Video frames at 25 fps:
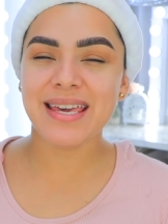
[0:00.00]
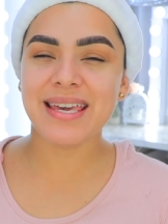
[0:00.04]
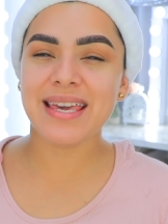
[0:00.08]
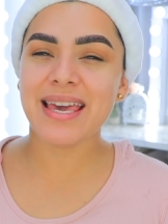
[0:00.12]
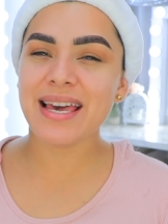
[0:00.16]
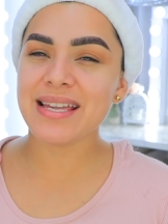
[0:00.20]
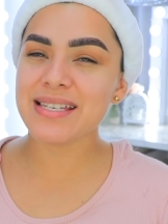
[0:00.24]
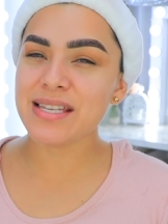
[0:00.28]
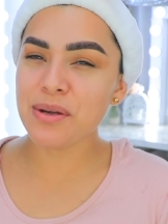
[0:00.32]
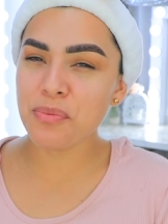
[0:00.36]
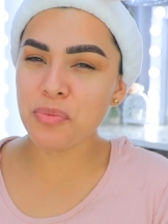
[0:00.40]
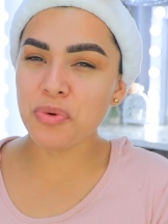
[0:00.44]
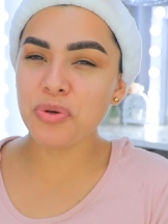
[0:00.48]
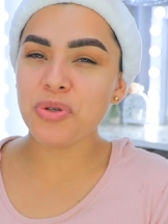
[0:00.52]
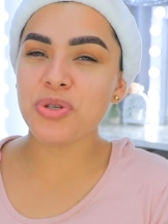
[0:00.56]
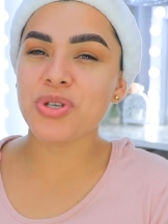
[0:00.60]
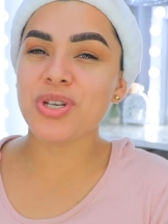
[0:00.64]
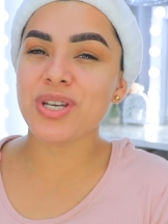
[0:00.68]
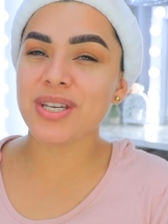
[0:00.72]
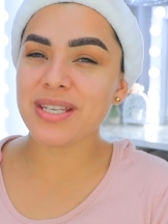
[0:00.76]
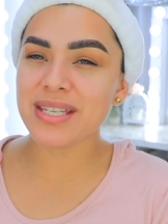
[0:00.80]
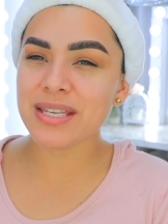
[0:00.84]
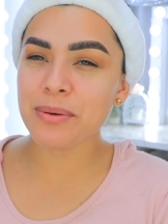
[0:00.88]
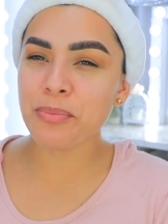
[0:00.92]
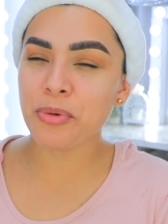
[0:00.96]
Y que hace
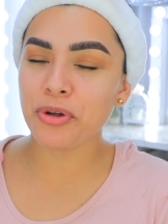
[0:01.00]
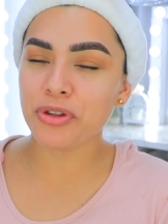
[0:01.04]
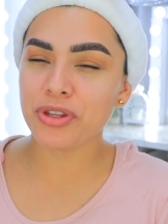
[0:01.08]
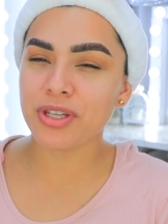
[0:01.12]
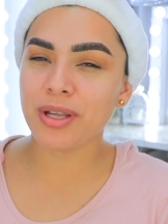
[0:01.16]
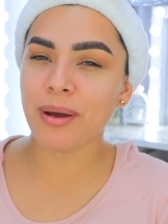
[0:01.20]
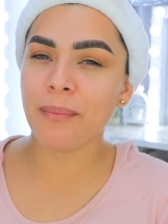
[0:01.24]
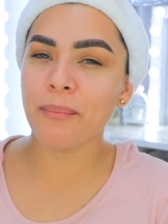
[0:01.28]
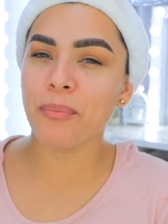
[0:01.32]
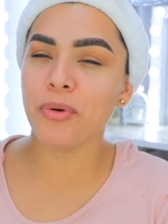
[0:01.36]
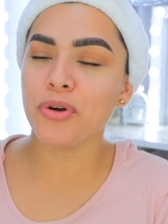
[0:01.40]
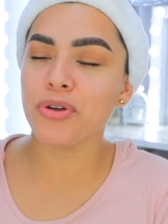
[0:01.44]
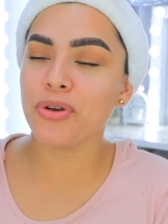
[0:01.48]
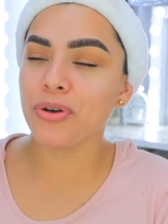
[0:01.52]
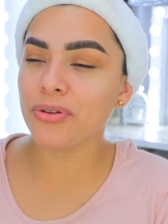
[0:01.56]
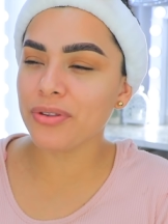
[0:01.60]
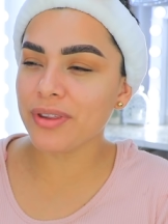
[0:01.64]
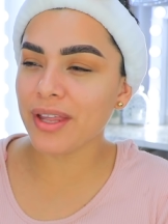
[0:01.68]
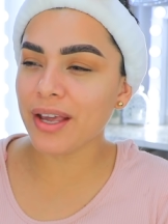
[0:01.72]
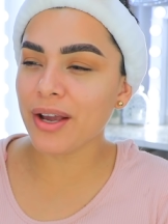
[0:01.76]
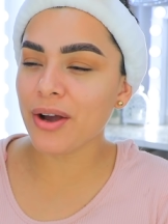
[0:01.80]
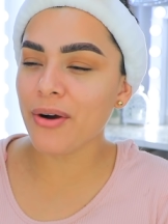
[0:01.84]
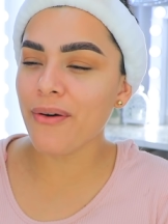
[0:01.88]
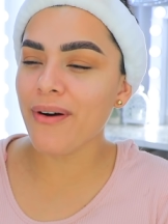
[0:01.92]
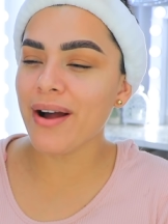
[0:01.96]
muchísimo tiempo yo
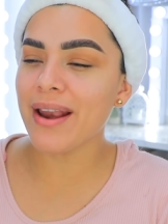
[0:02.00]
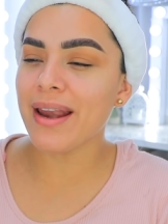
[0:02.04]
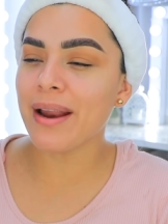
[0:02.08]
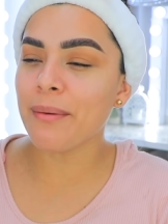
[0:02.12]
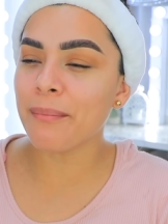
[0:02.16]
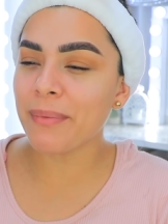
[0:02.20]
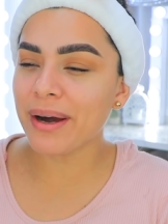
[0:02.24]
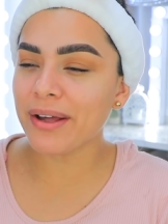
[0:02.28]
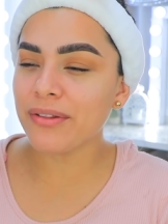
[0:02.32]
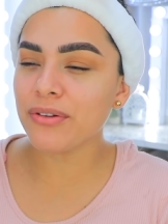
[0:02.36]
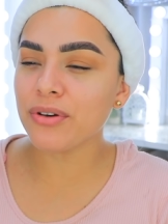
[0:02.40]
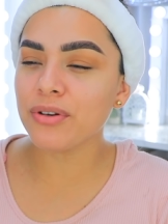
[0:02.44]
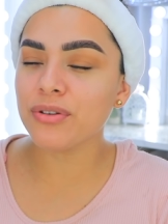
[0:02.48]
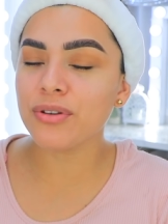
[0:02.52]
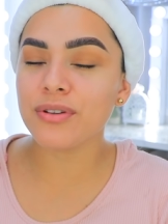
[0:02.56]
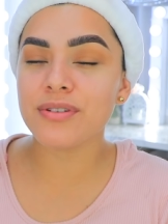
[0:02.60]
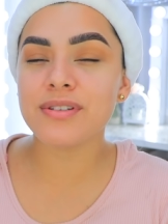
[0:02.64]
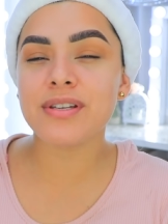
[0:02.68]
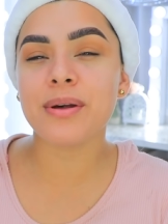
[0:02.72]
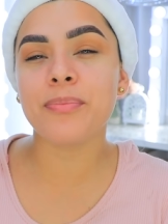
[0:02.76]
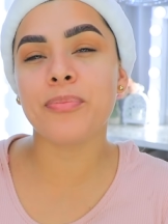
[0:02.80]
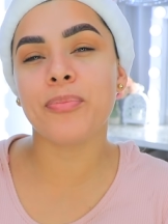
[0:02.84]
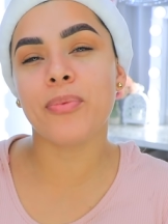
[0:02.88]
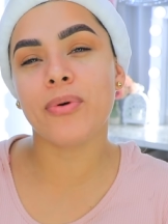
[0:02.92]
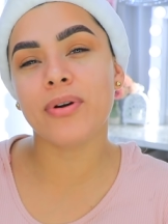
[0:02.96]
tengo a la mano y no
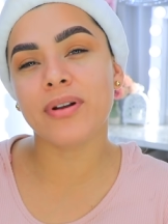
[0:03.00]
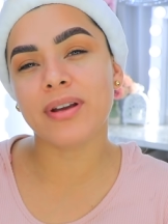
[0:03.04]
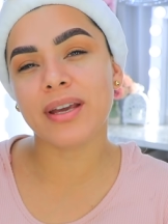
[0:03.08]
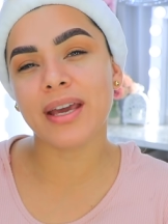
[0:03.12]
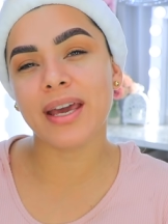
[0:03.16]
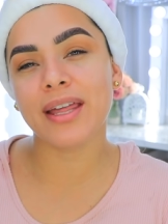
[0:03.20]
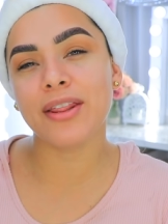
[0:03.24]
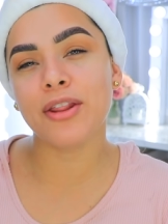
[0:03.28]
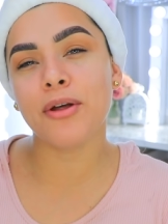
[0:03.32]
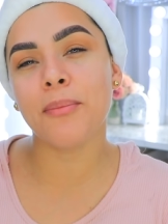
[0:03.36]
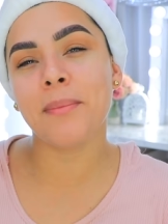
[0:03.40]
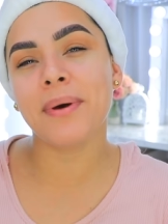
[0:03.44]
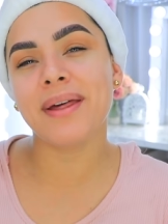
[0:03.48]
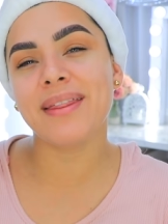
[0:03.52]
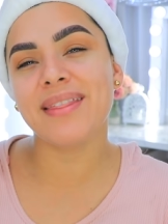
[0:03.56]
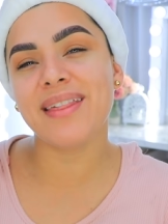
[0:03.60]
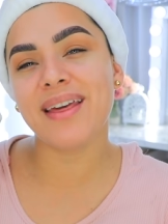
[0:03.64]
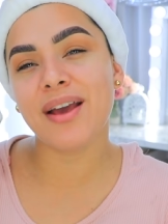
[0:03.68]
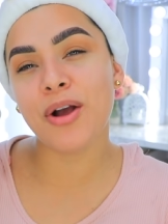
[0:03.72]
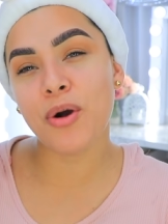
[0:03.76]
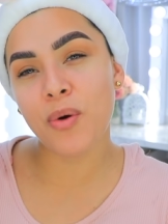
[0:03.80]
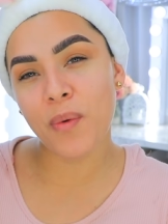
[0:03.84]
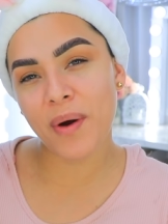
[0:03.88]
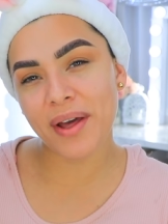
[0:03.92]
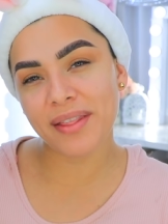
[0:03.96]
sé por qué no me
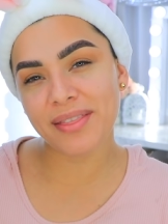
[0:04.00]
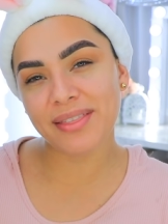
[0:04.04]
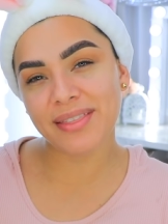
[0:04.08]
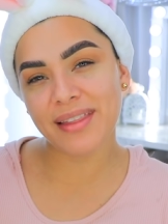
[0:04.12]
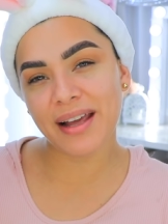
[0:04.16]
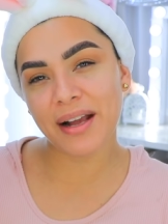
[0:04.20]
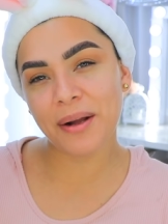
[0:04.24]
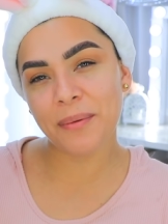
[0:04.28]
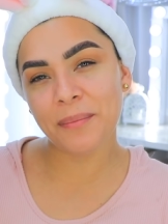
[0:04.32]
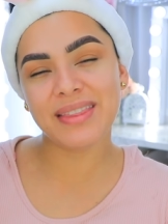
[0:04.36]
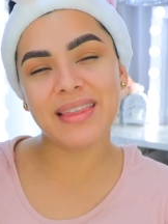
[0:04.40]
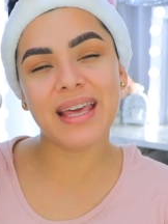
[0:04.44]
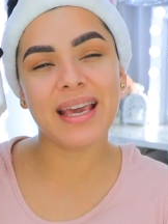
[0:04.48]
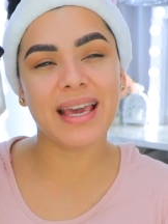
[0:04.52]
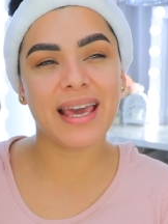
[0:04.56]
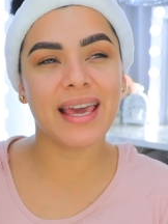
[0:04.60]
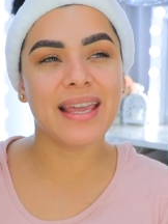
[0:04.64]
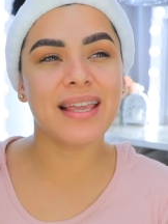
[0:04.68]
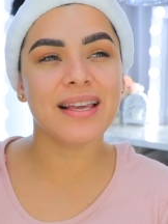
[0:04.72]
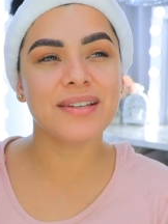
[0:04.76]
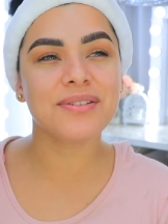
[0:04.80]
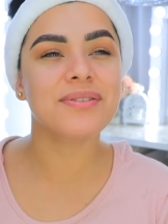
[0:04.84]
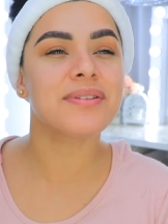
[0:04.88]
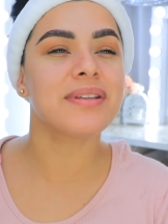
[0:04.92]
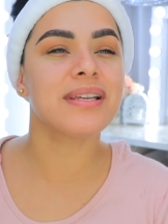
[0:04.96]
di cuenta de que
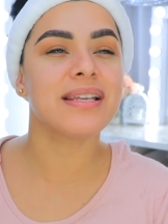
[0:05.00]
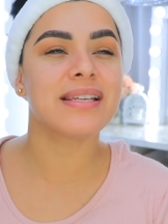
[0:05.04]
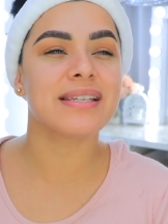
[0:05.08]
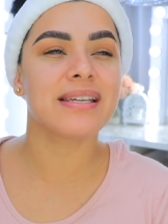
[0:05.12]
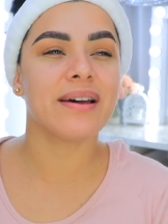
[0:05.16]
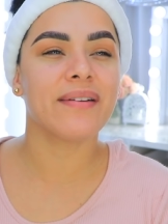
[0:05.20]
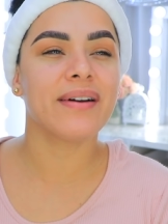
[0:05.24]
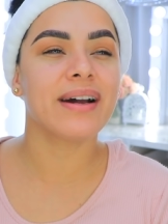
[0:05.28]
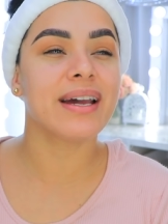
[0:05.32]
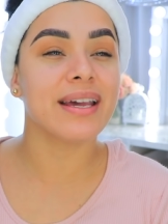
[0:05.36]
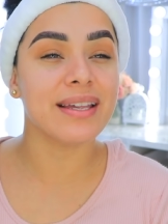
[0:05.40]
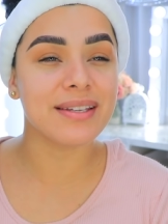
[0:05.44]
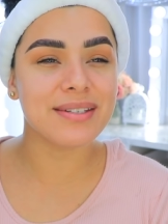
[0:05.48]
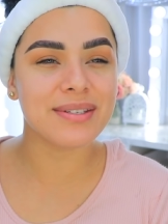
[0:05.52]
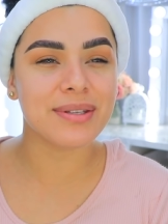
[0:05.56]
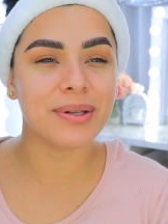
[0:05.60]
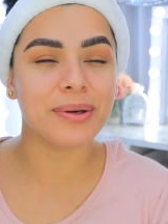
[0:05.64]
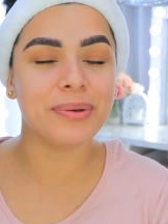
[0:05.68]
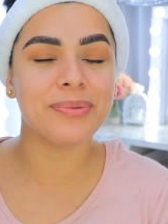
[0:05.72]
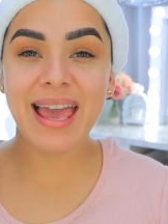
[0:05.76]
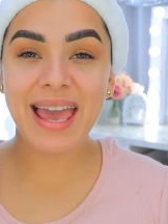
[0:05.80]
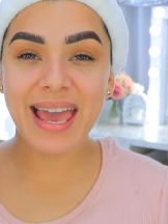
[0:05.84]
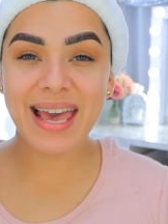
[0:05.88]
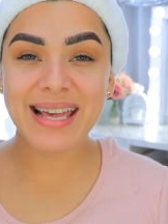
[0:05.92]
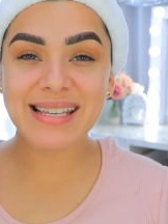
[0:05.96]
ellas utilizaban esto.
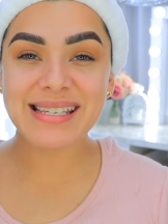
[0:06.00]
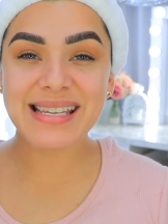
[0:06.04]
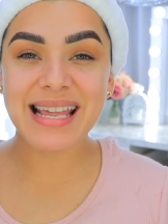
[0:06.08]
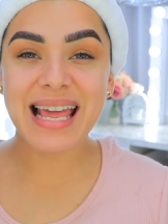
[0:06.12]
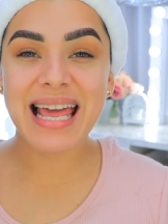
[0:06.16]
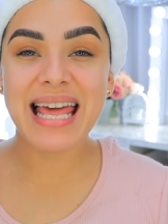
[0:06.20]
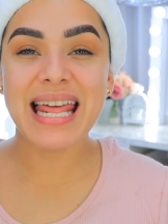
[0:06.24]
Es